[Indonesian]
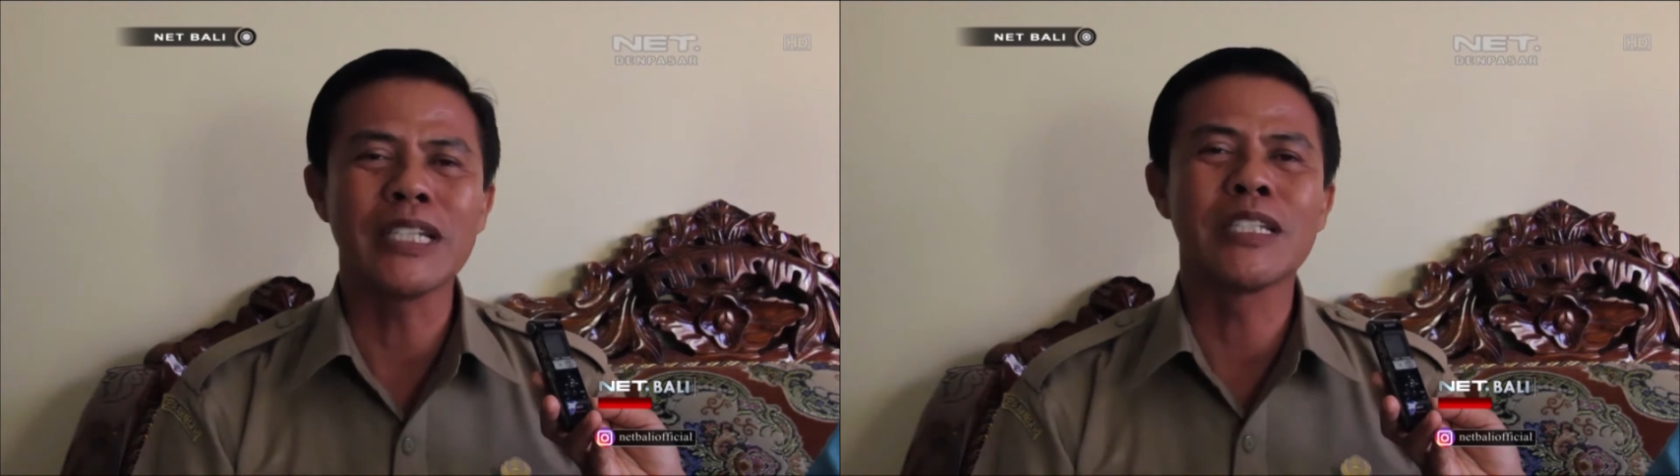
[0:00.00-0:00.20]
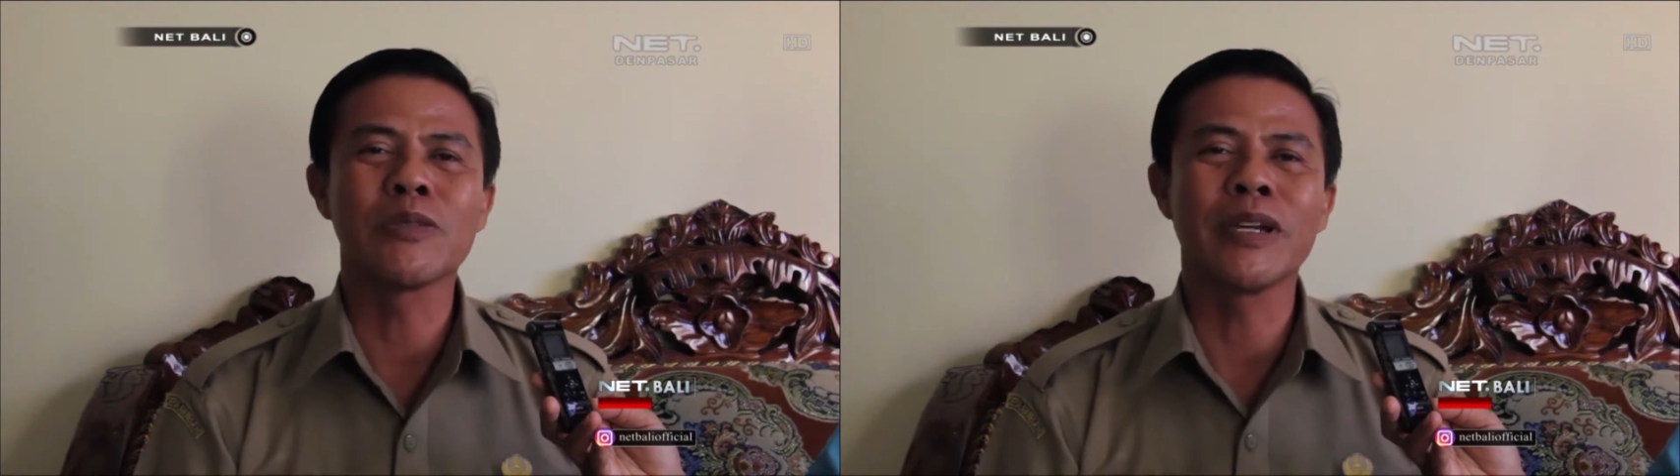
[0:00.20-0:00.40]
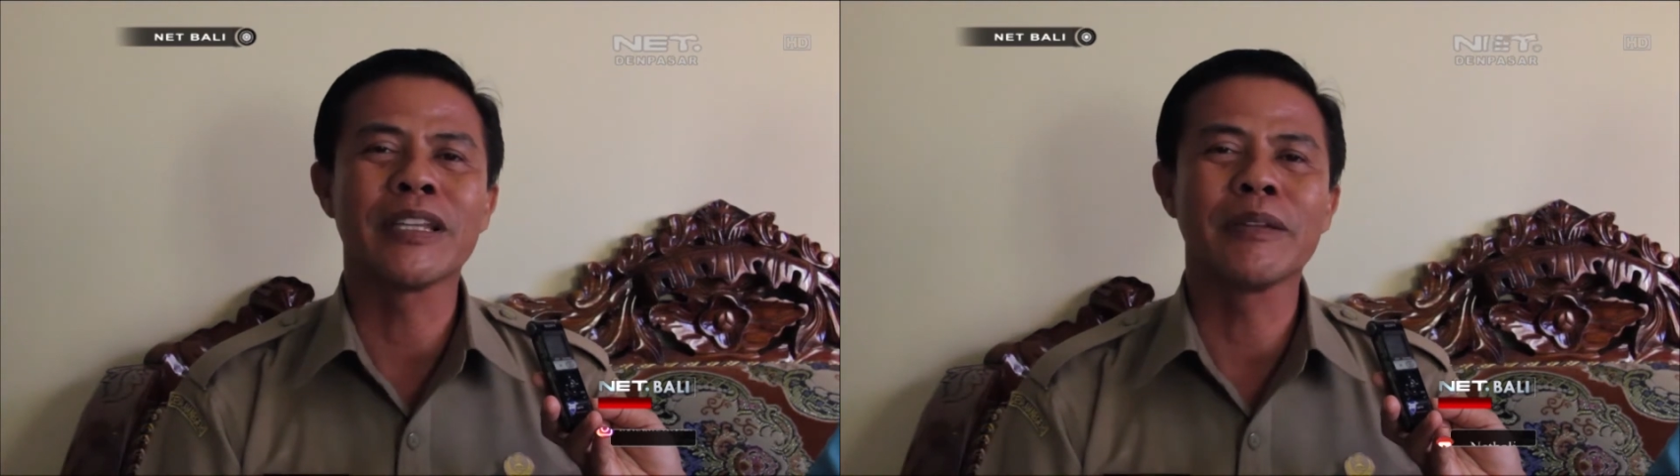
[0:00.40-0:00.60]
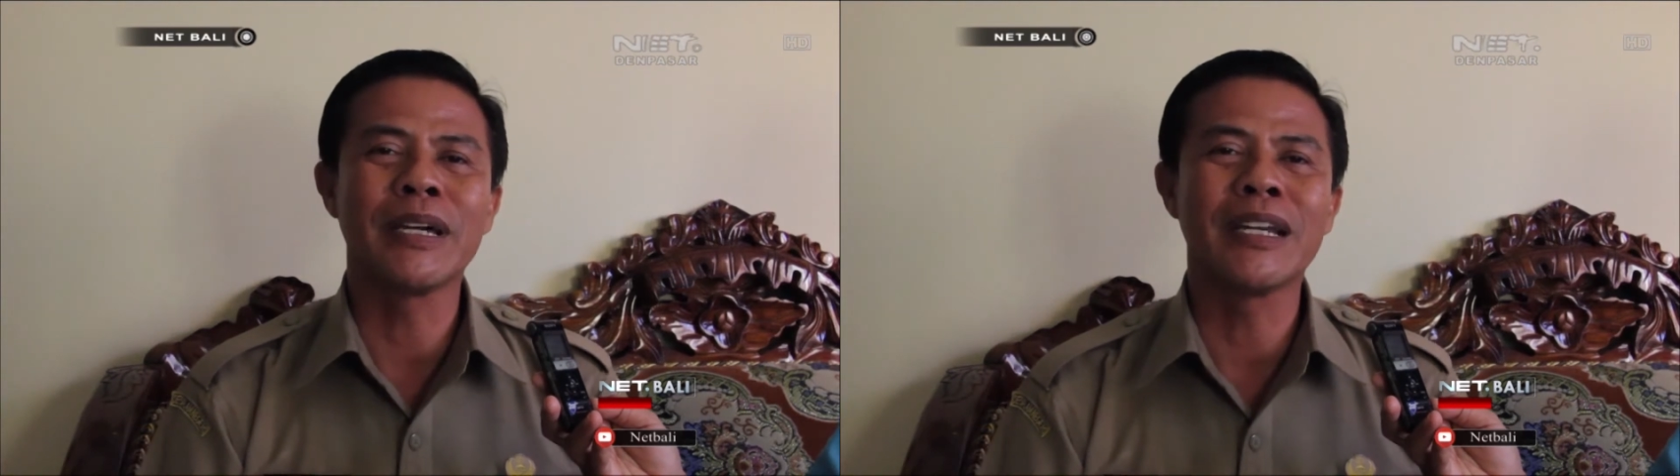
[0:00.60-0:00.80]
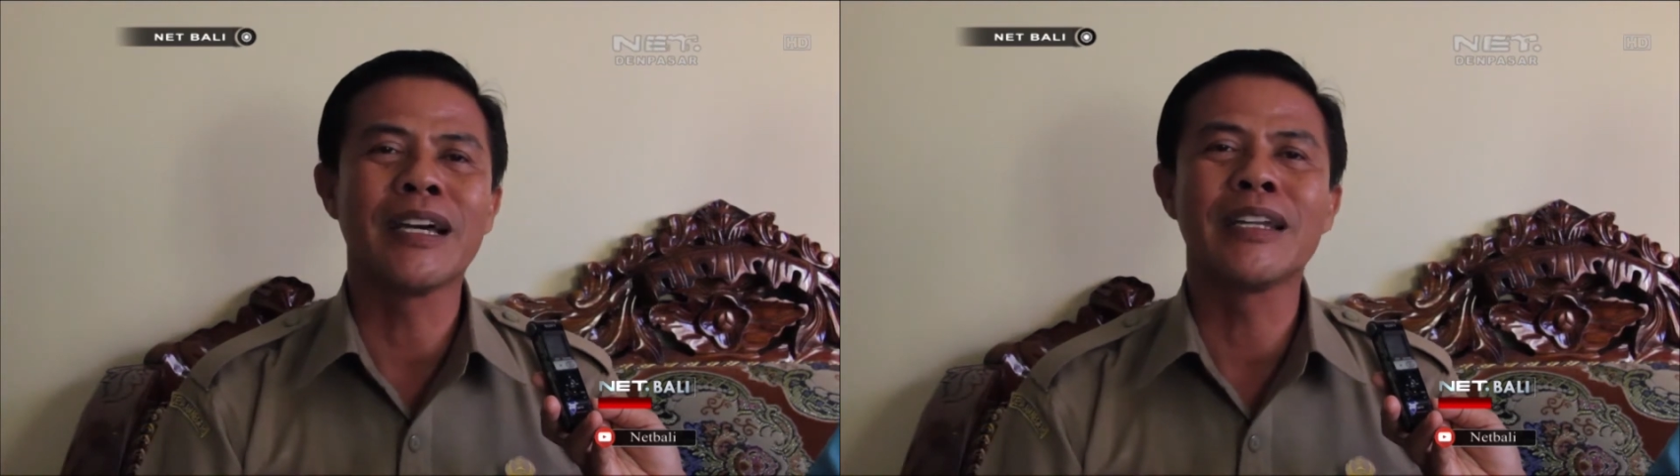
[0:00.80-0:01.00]
siswa yang terima
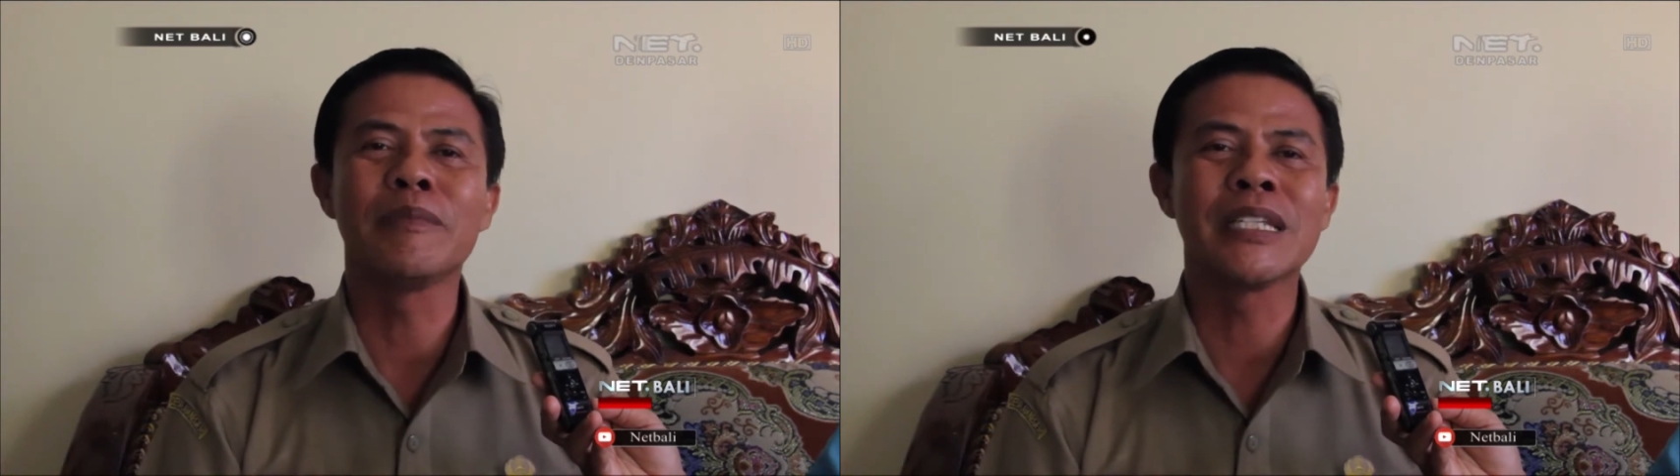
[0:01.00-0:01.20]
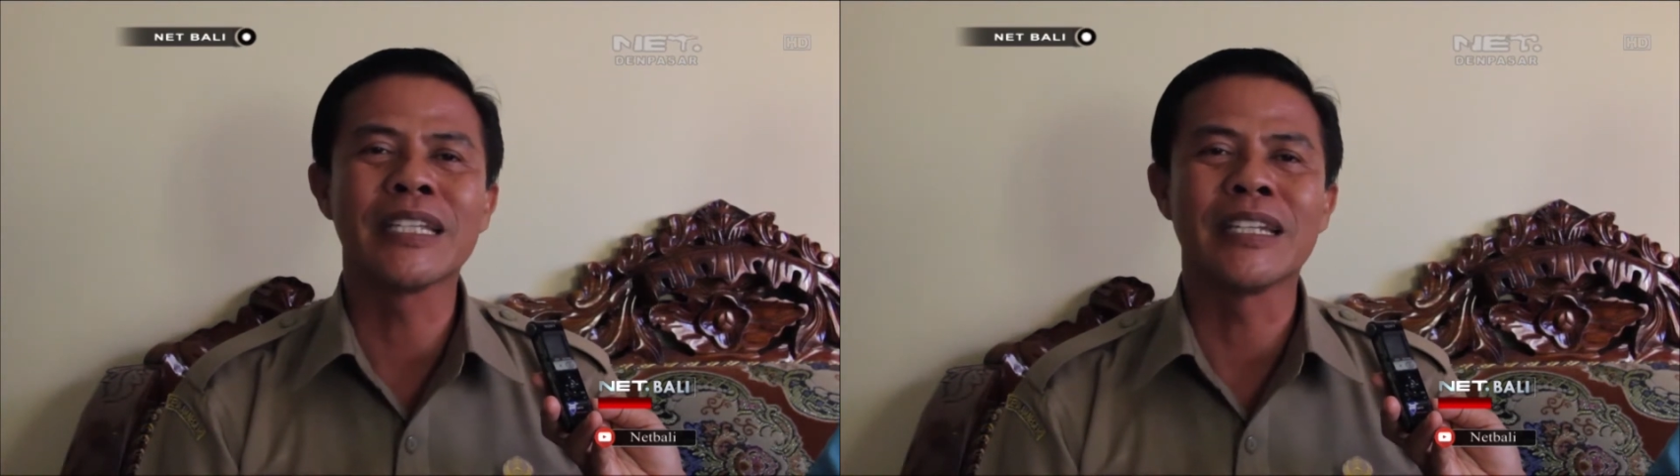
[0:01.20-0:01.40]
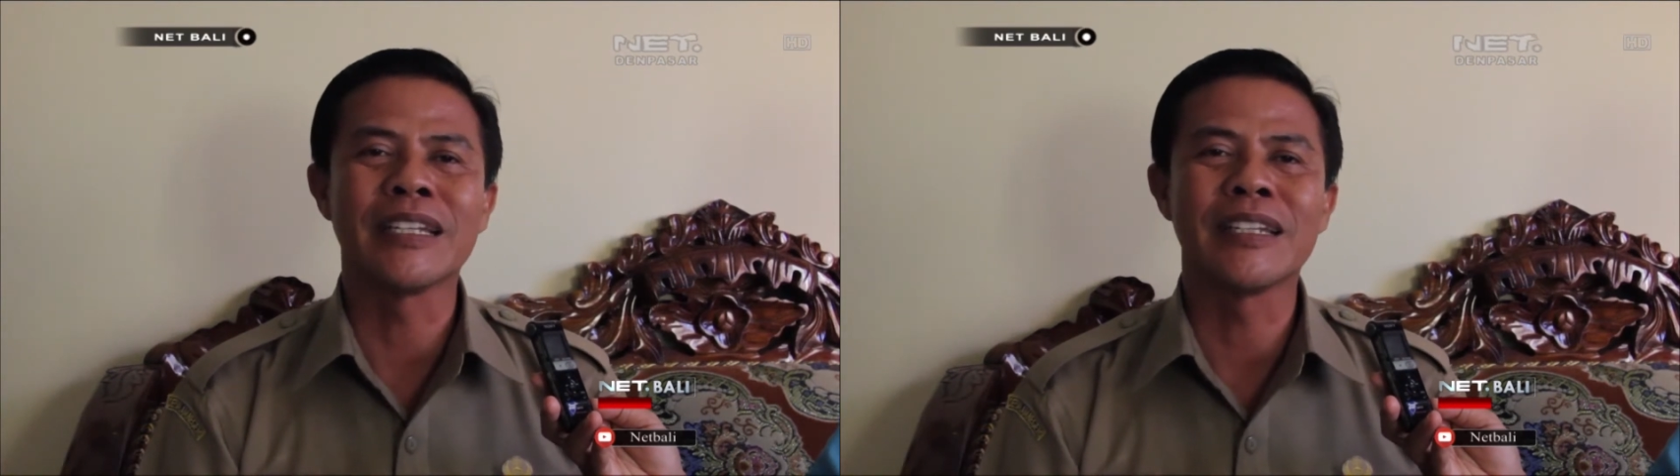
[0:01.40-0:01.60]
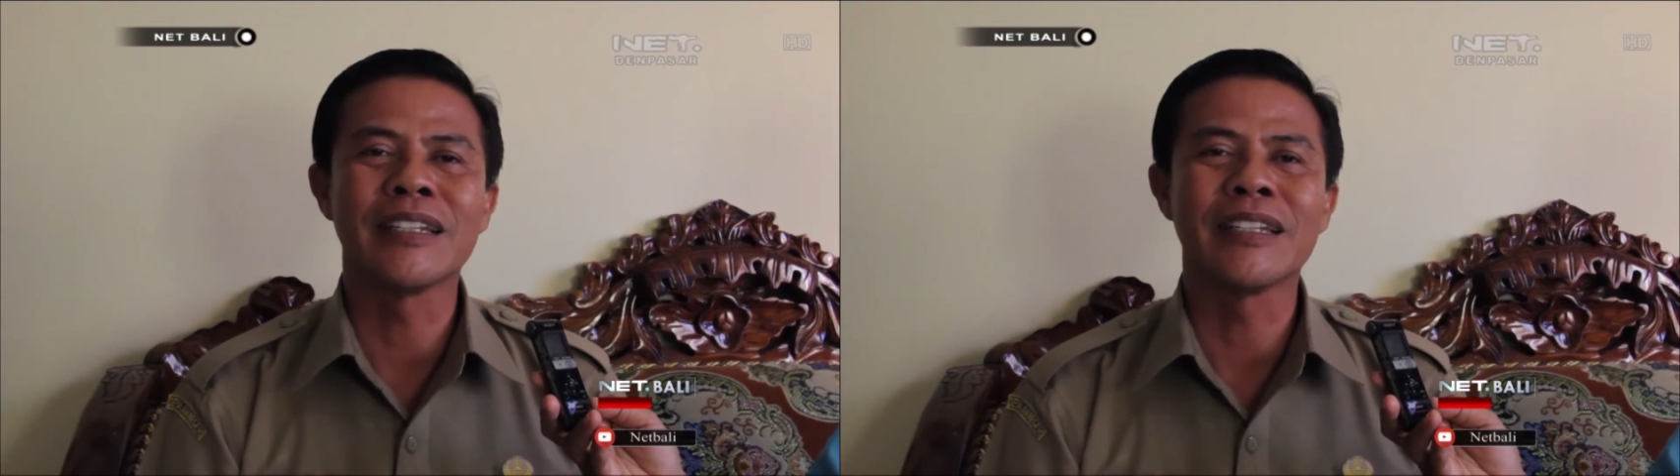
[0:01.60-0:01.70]
adalah anak miskin.